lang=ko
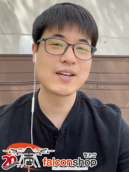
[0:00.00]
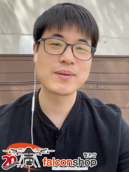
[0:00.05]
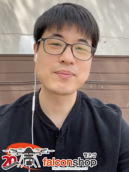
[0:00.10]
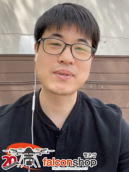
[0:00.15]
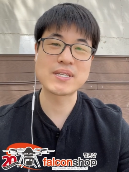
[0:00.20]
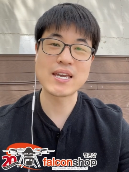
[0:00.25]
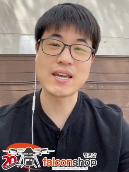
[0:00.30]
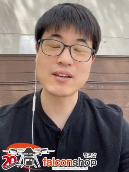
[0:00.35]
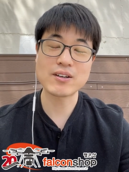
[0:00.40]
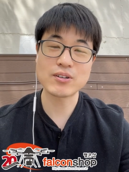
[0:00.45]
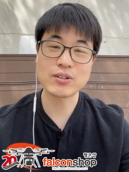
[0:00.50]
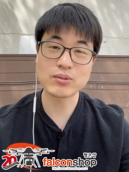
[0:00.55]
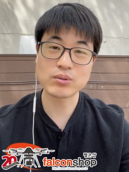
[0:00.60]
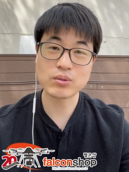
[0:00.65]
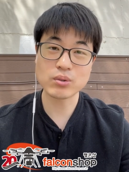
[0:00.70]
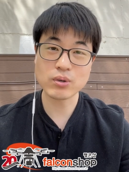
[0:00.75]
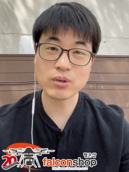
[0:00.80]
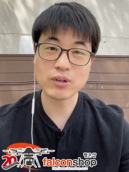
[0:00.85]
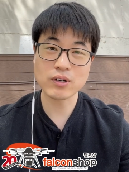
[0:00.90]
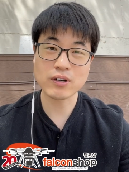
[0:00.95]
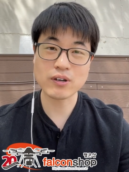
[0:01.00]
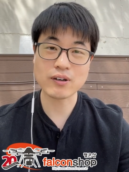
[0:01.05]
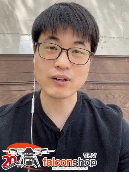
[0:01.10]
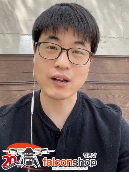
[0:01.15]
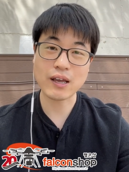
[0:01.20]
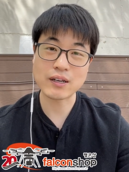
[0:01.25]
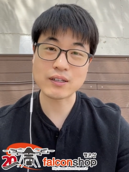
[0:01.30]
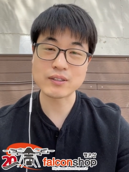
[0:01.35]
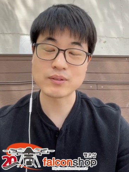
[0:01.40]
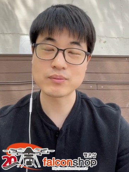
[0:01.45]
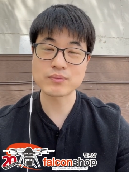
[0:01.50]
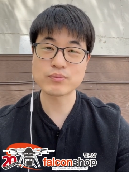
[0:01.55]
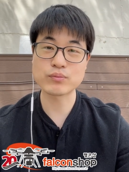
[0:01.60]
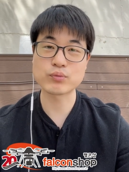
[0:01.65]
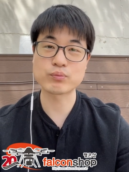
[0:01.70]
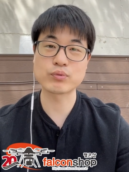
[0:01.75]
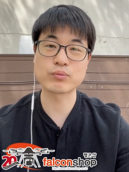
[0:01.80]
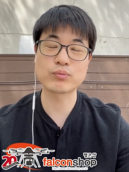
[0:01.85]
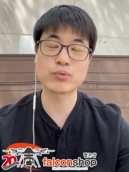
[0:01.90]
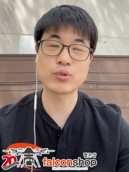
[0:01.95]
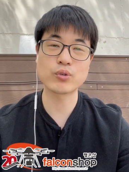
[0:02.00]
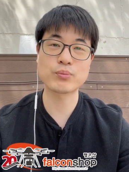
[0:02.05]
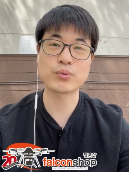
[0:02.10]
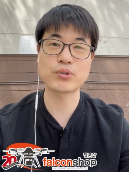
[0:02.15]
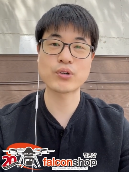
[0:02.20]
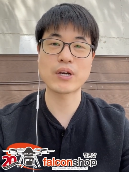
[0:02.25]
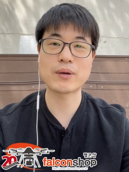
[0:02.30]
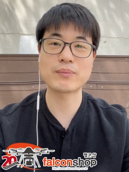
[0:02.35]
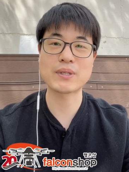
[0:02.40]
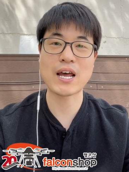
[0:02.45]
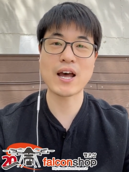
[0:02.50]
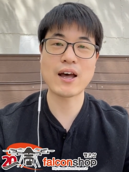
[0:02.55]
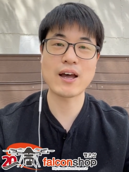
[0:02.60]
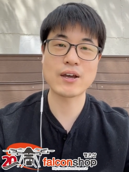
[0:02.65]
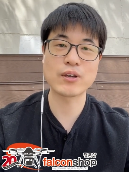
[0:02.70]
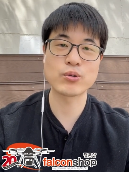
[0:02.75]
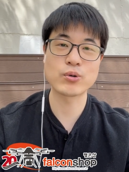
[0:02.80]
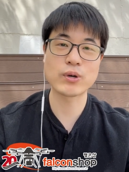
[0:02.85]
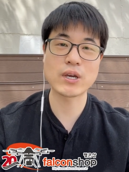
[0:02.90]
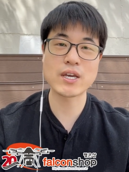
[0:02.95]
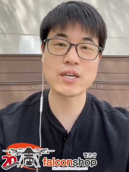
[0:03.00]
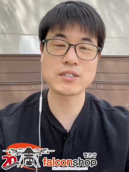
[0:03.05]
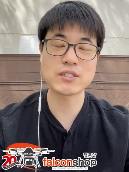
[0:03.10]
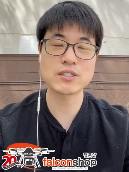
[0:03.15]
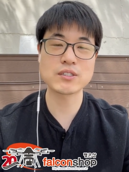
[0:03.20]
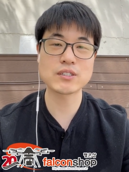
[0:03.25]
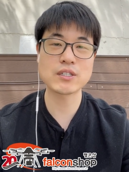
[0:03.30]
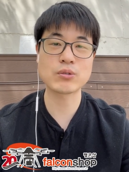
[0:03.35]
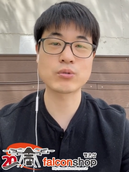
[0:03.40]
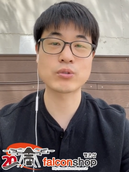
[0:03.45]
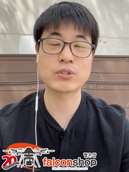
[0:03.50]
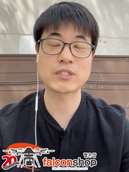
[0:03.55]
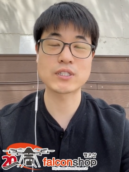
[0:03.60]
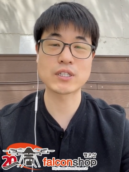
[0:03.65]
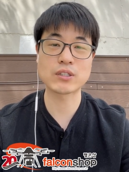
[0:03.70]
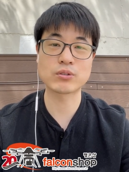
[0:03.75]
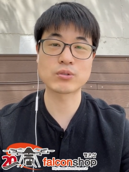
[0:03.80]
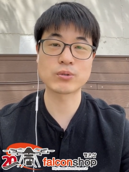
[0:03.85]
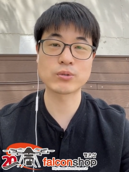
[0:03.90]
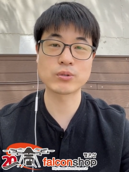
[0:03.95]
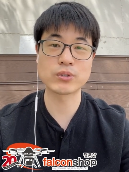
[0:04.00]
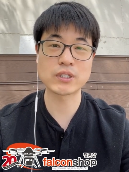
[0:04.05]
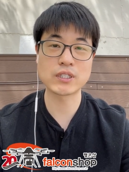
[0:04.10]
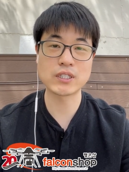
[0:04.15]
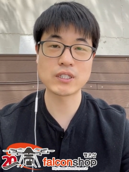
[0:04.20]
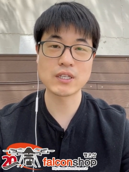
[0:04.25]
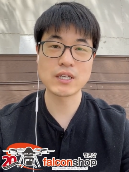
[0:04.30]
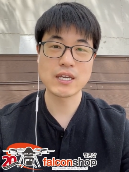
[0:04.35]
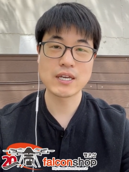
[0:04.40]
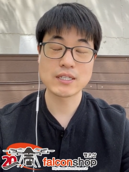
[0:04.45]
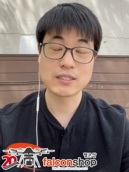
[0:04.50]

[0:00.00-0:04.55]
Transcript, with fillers: 비행 컨트롤러라는 부품도 필요합니다 이게 실제로 이제 드론이